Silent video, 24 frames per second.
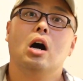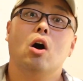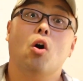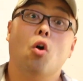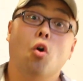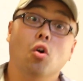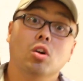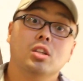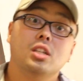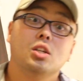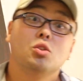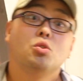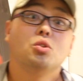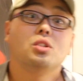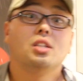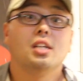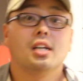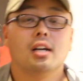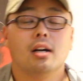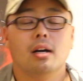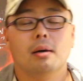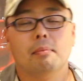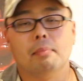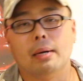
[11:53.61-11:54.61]
어제도
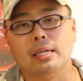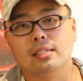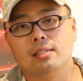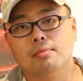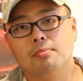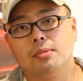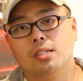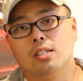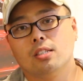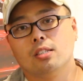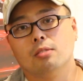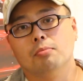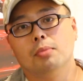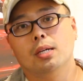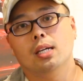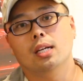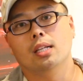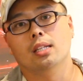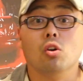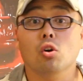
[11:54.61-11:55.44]
제가 말씀드렸지만